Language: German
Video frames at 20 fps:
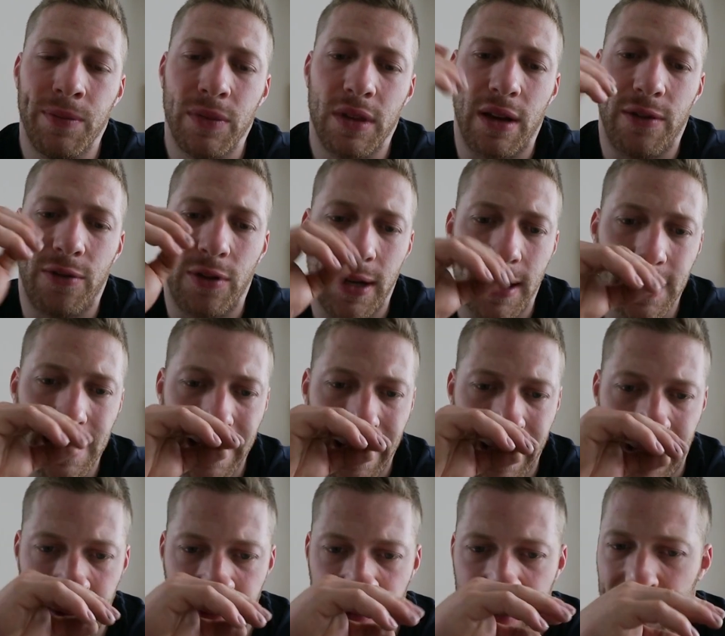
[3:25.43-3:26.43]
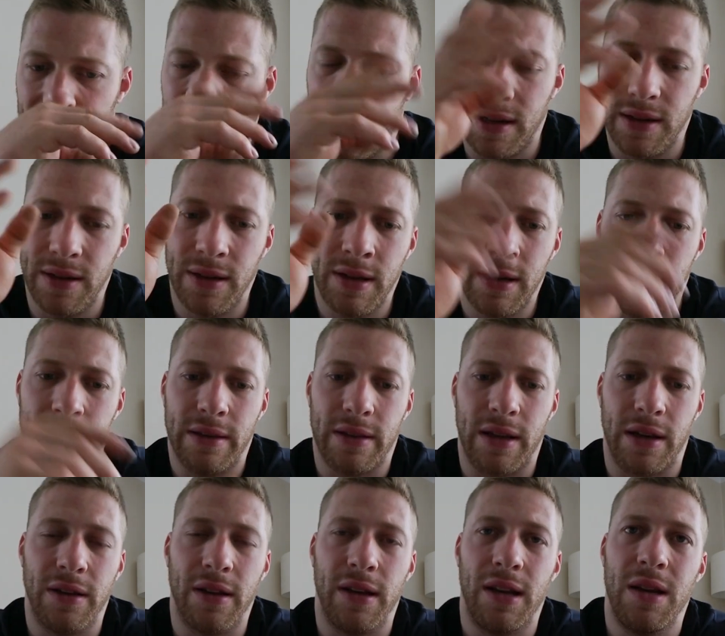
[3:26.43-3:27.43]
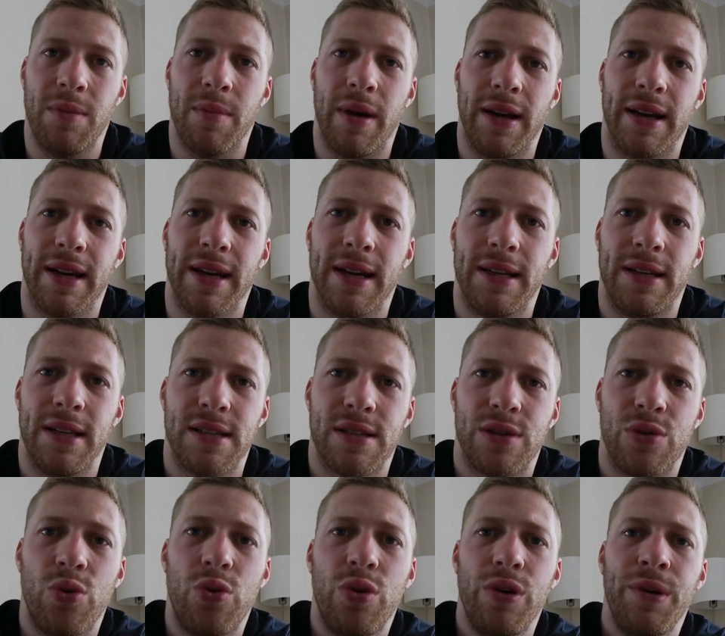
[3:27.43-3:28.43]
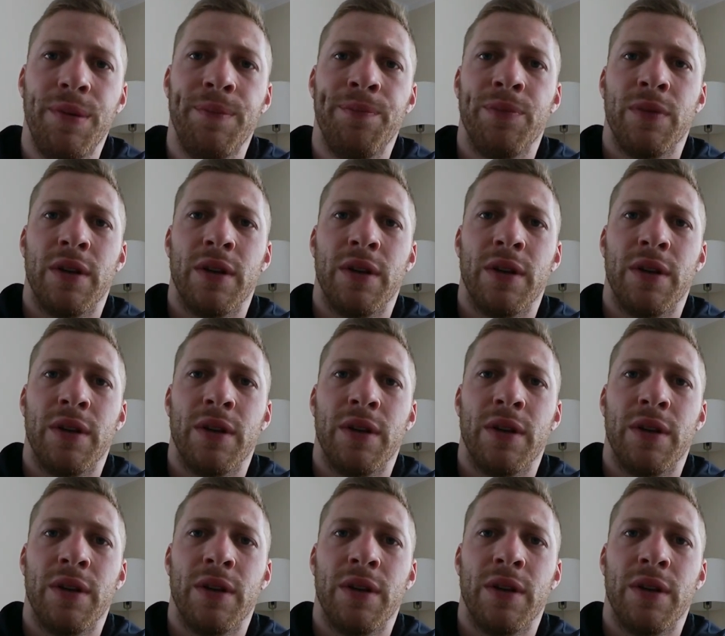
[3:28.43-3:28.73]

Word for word: Davon esse ich ein Päckchen, dann trinke ich mein Kreateston.